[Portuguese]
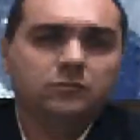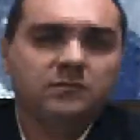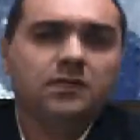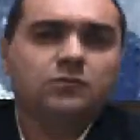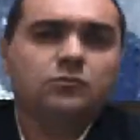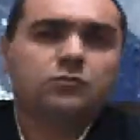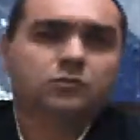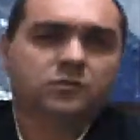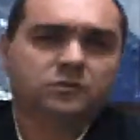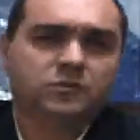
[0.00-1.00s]
tanto
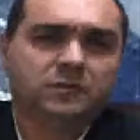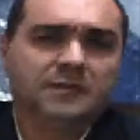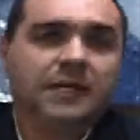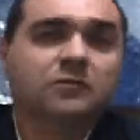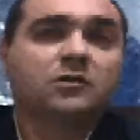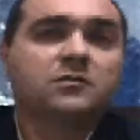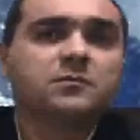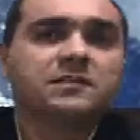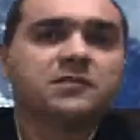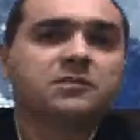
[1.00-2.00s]
dos técnicos
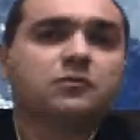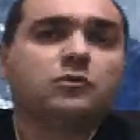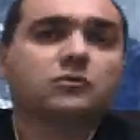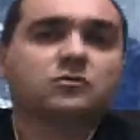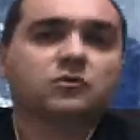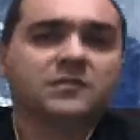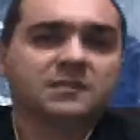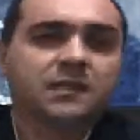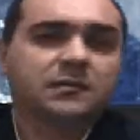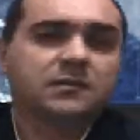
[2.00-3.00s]
administrativos quanto dos
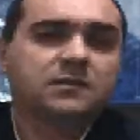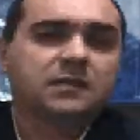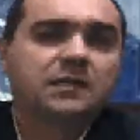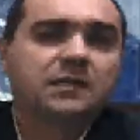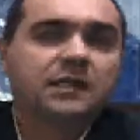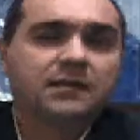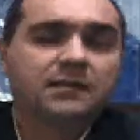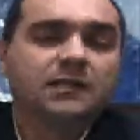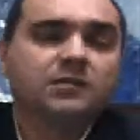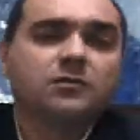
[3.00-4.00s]
docentes que
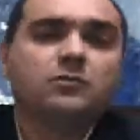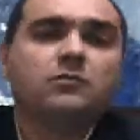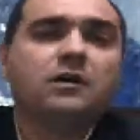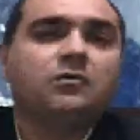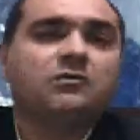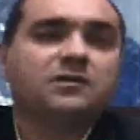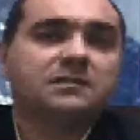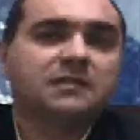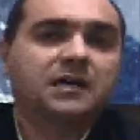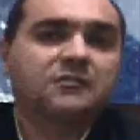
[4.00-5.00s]
adentram a
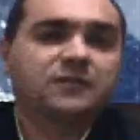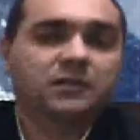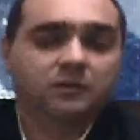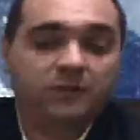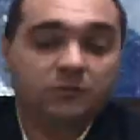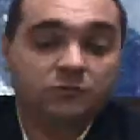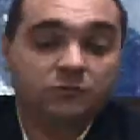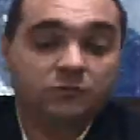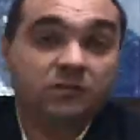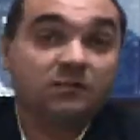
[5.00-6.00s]
Universidade Federal do Mato Grosso
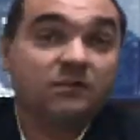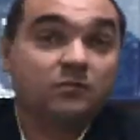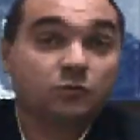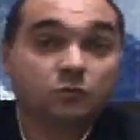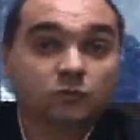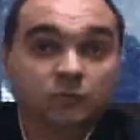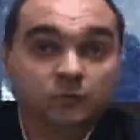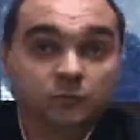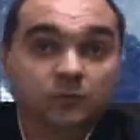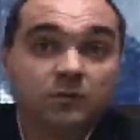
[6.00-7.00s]
do Sul através dos concursos
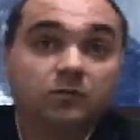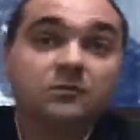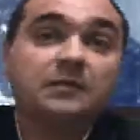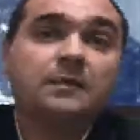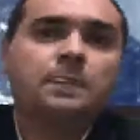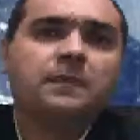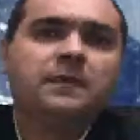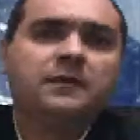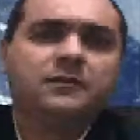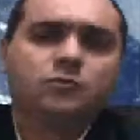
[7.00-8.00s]
públicos,
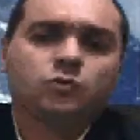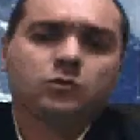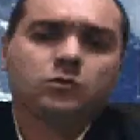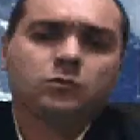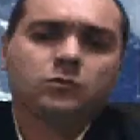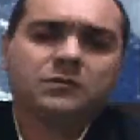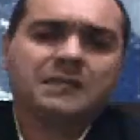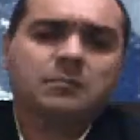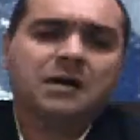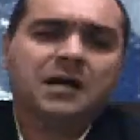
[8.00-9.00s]
todo o
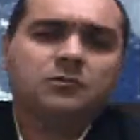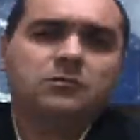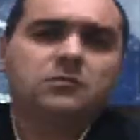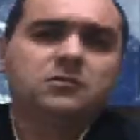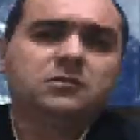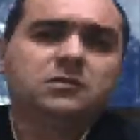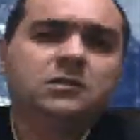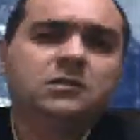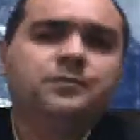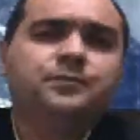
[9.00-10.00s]
trabalho
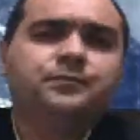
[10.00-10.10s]
de